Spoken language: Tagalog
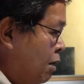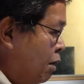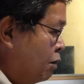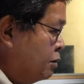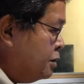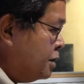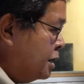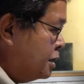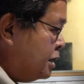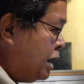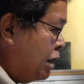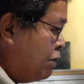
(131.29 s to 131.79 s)

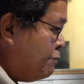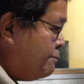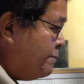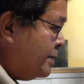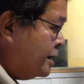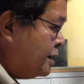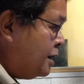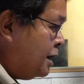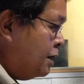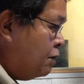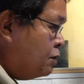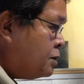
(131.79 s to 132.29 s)
on the day of
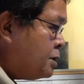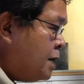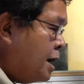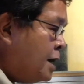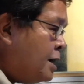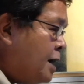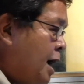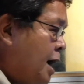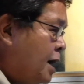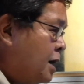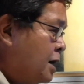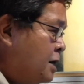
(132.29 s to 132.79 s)
Pentecost
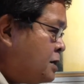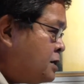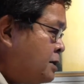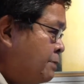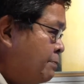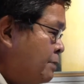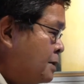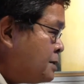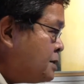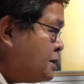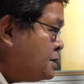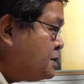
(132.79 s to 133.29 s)
nga naka-receive
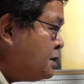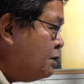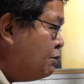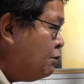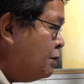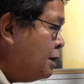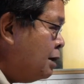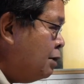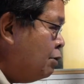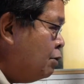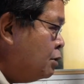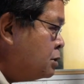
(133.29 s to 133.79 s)
sa sang
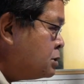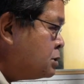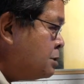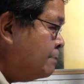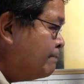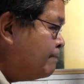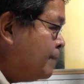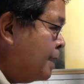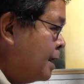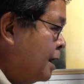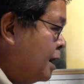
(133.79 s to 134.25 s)
Holy Ghost